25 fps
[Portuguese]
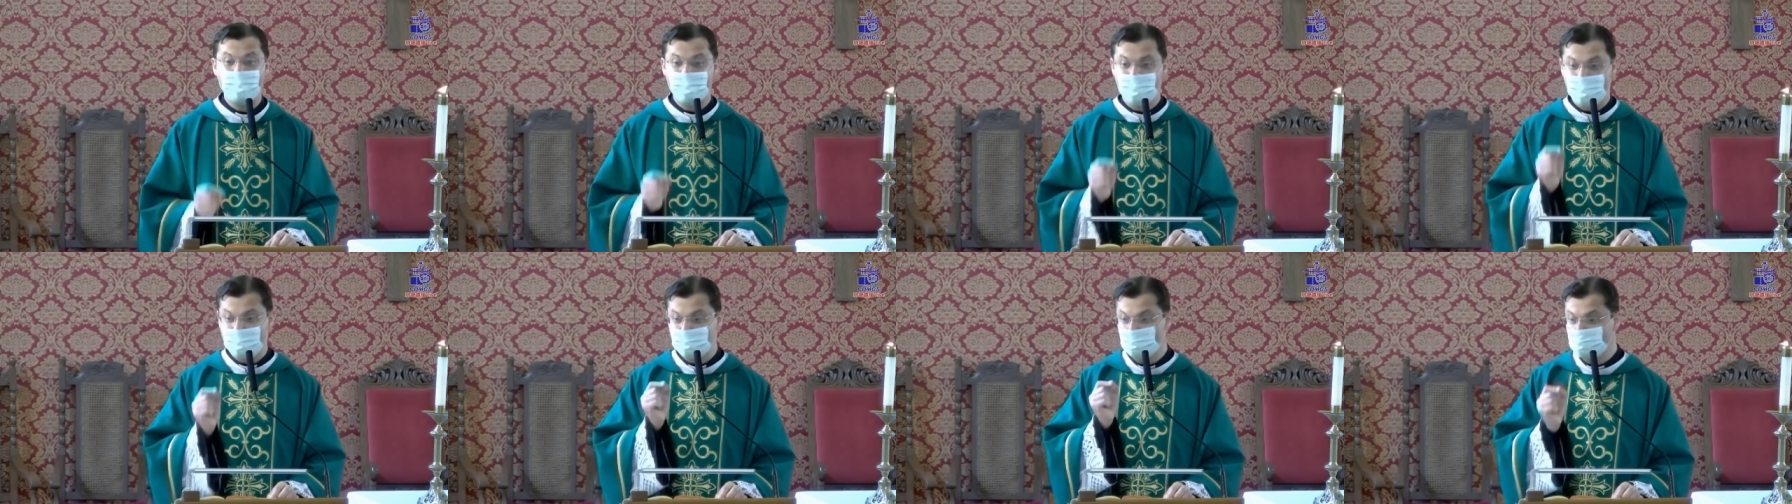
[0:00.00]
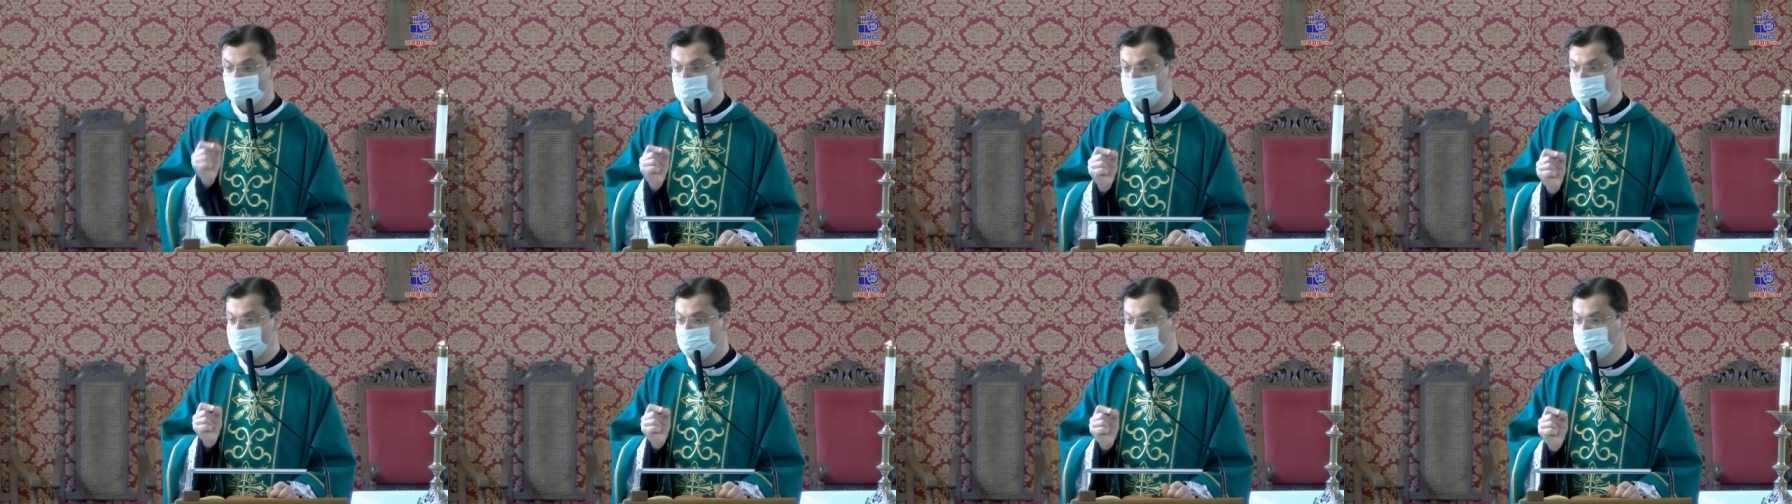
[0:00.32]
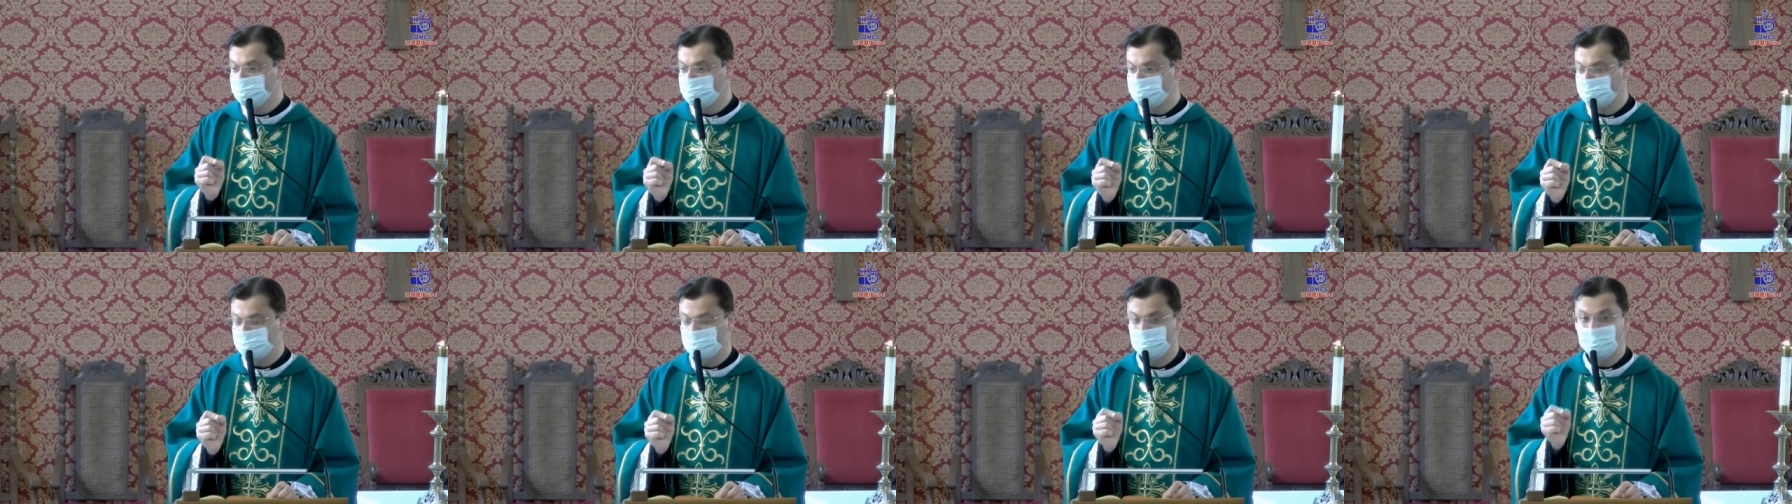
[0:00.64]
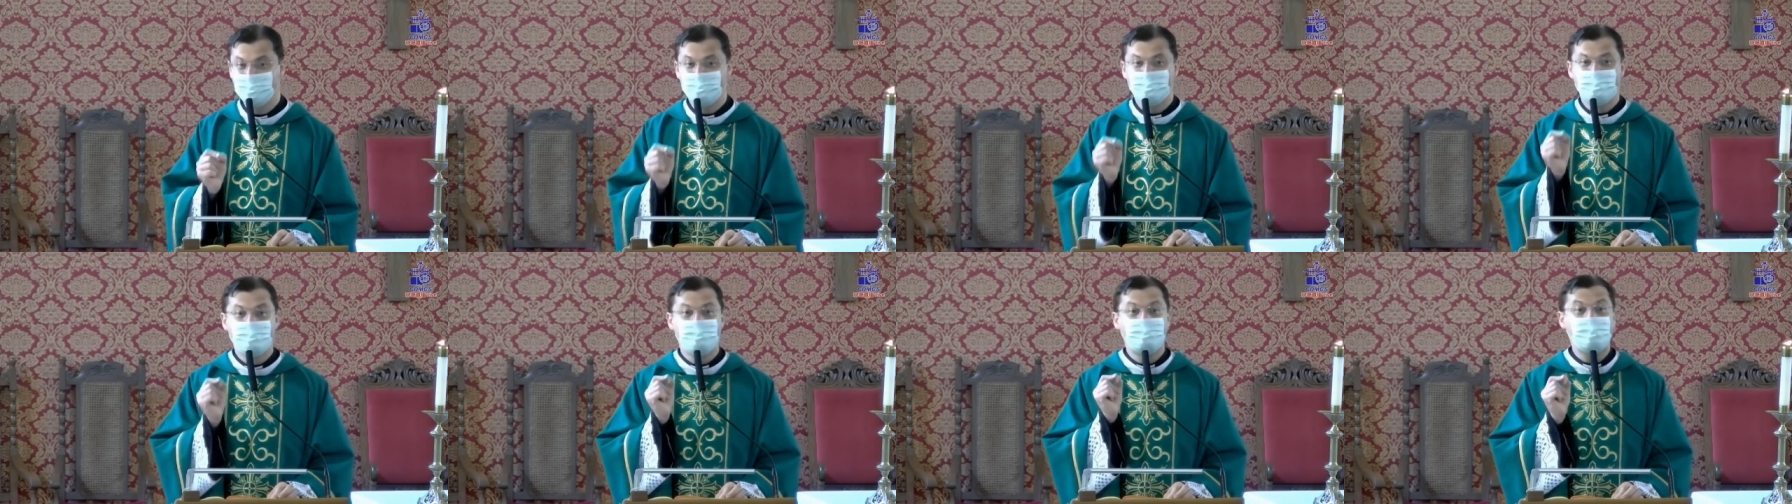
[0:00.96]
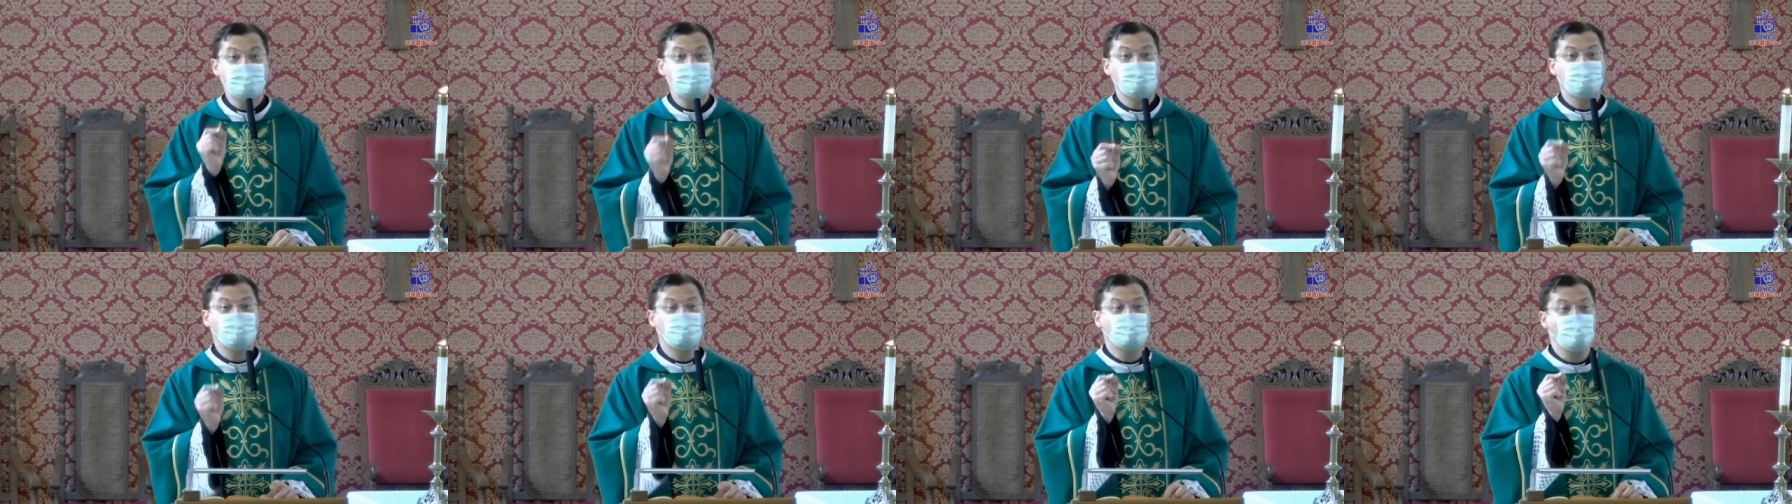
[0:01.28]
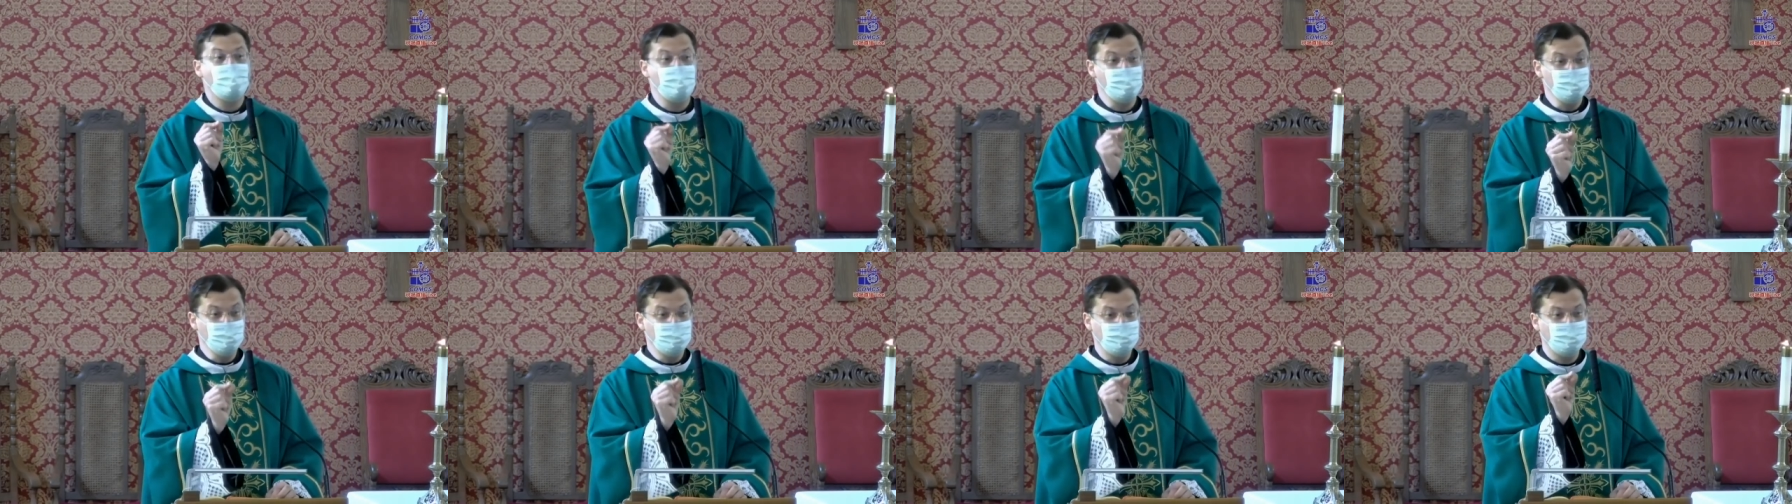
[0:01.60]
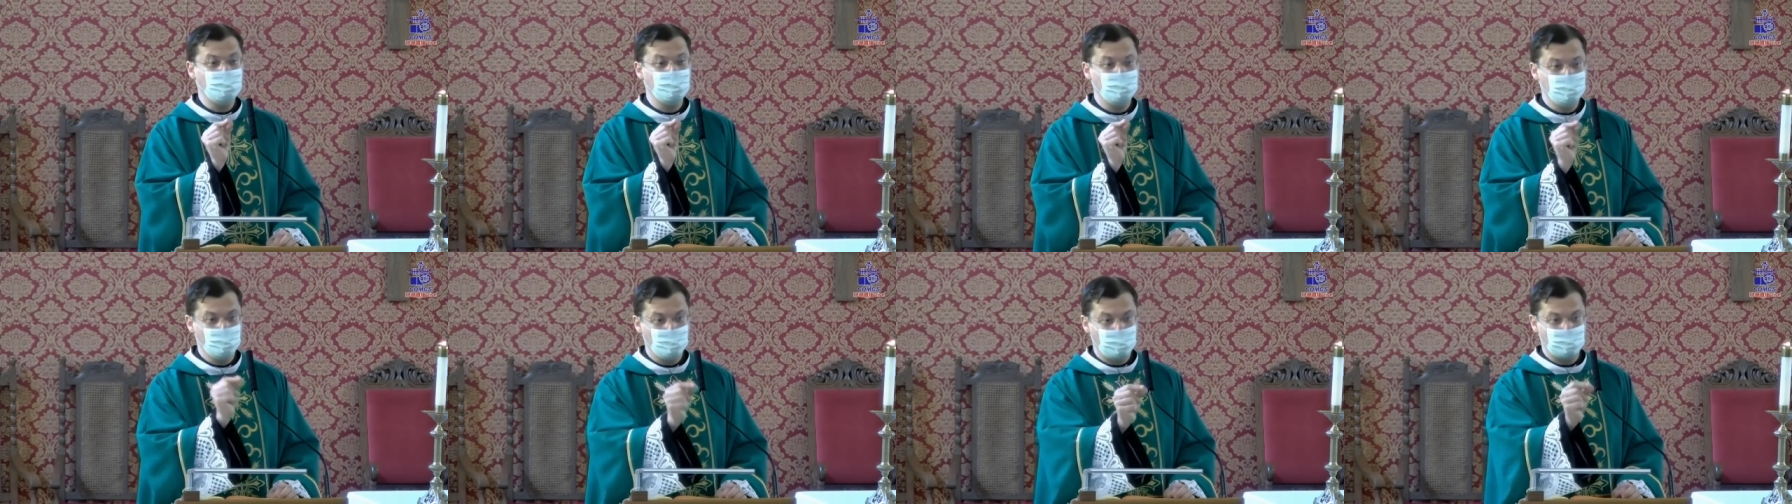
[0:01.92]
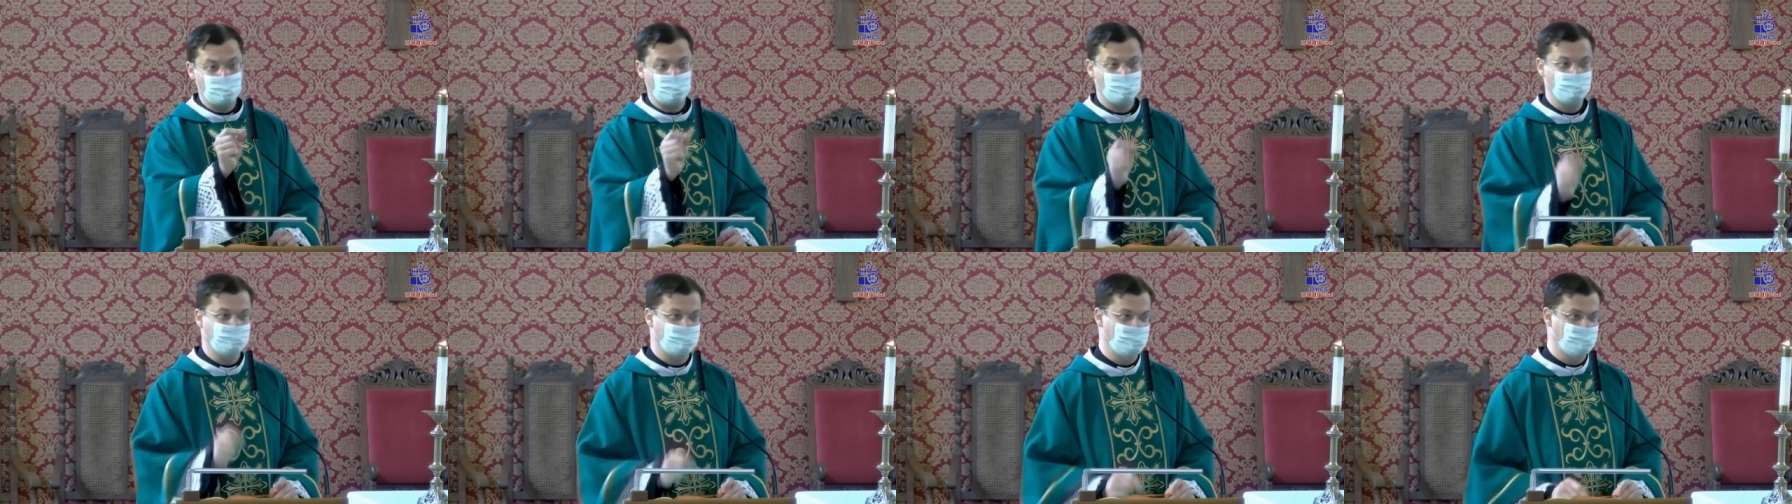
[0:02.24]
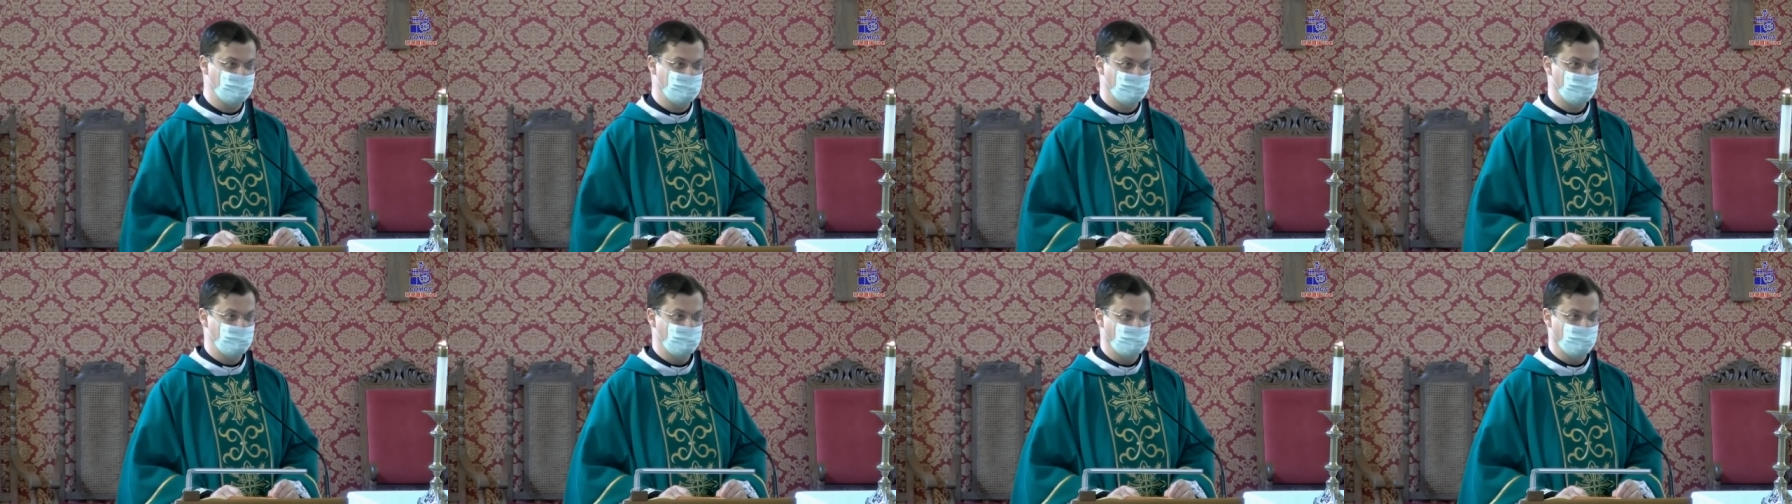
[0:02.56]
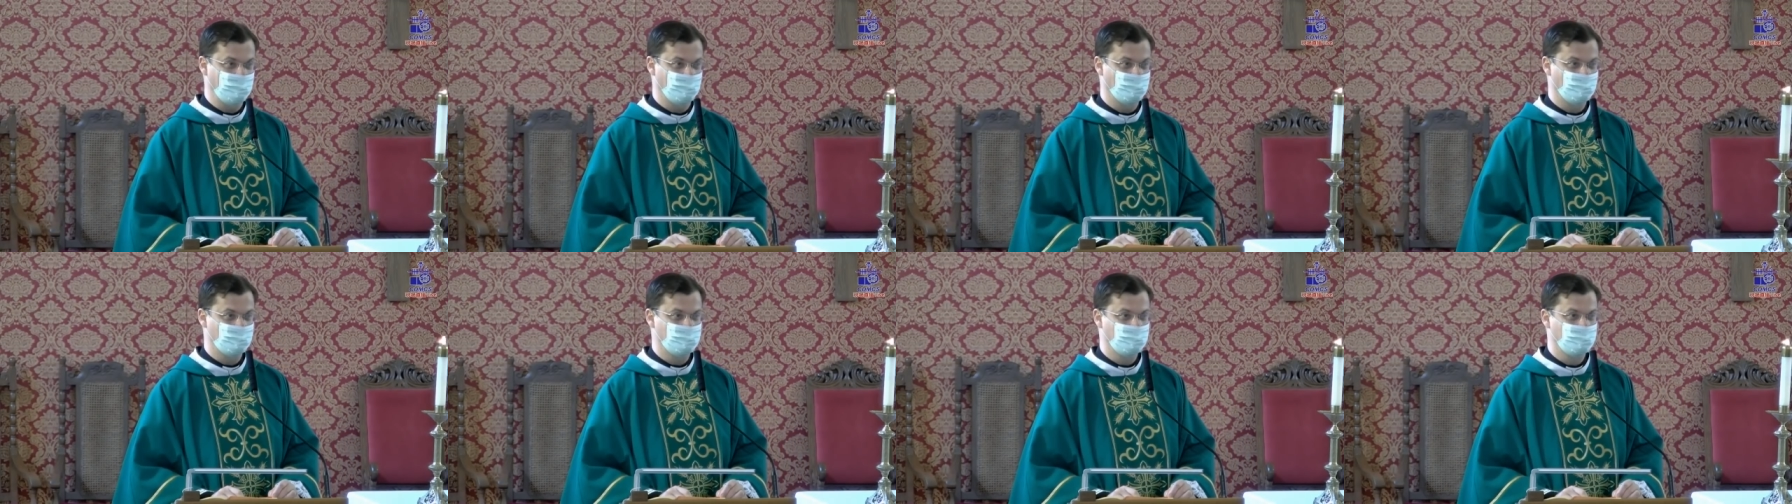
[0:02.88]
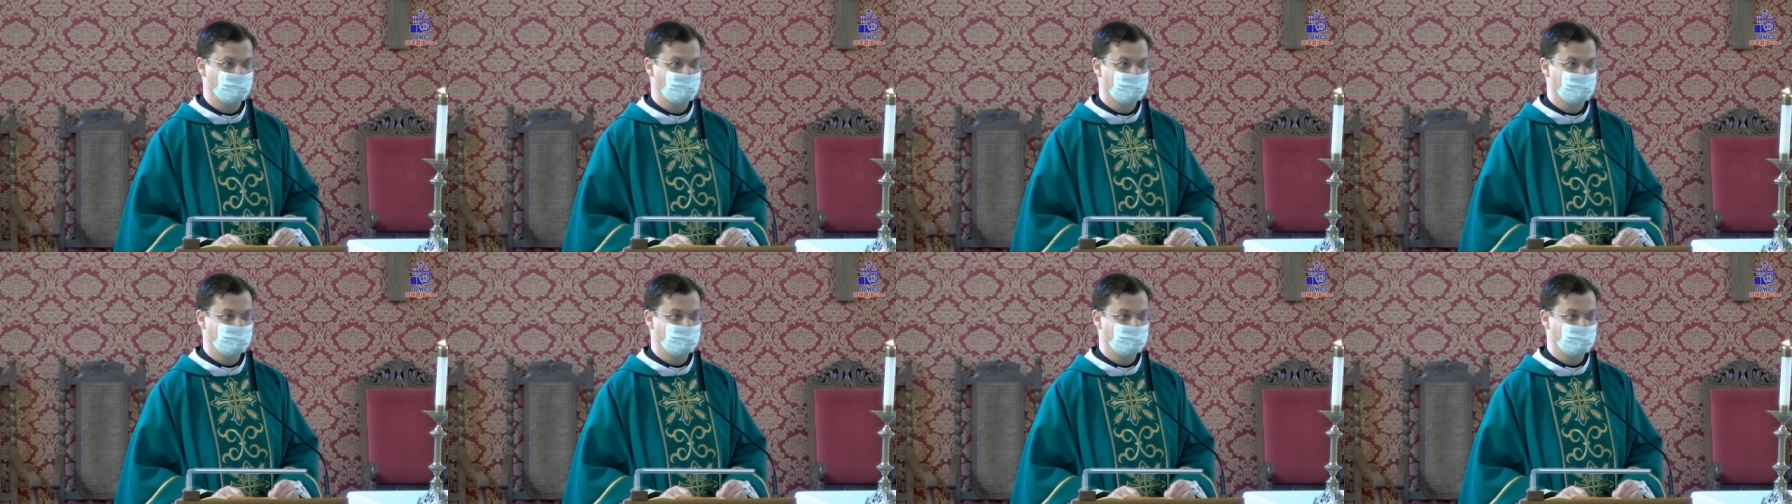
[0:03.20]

Era um anúncio. Mas qual foi o acontecimento?